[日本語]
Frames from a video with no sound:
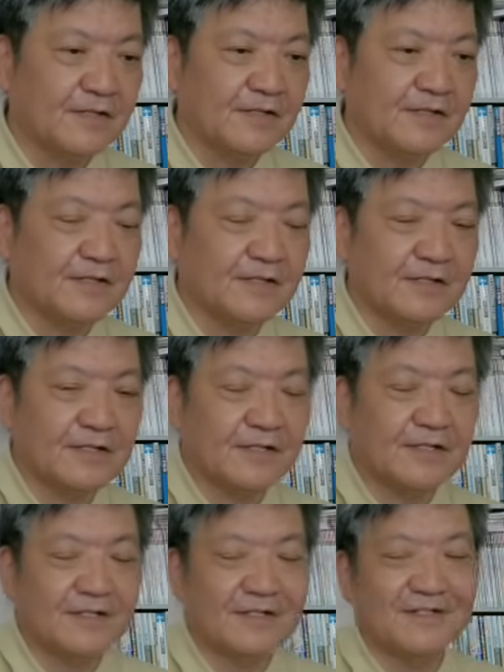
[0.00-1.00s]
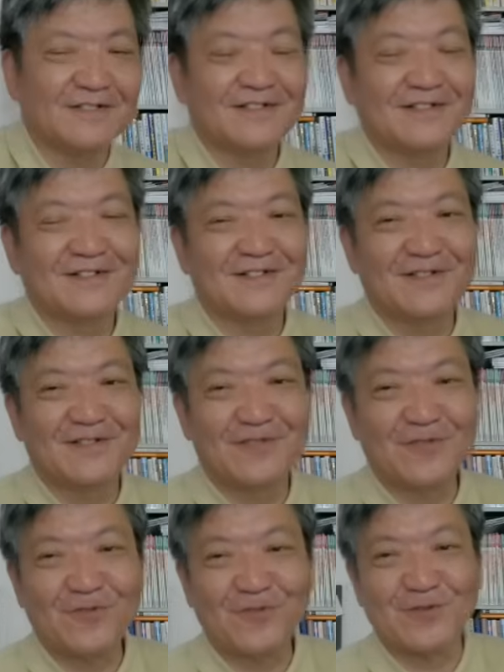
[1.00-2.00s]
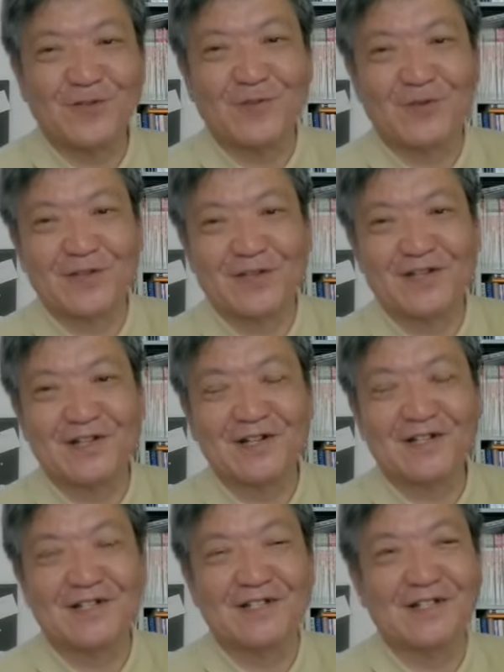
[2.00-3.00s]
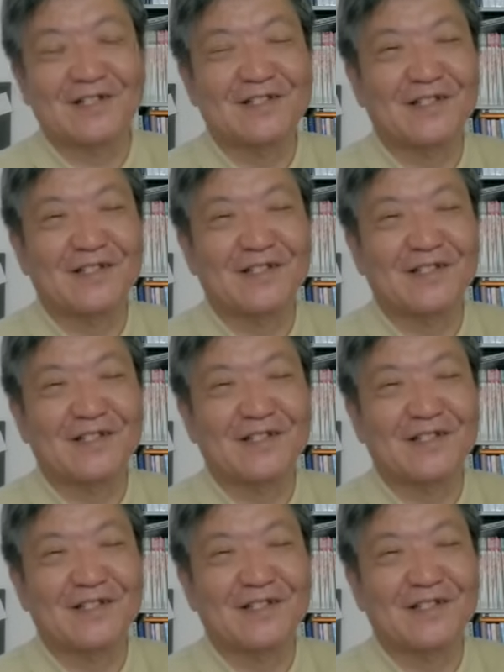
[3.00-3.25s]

えー、日本でもね、なんかね、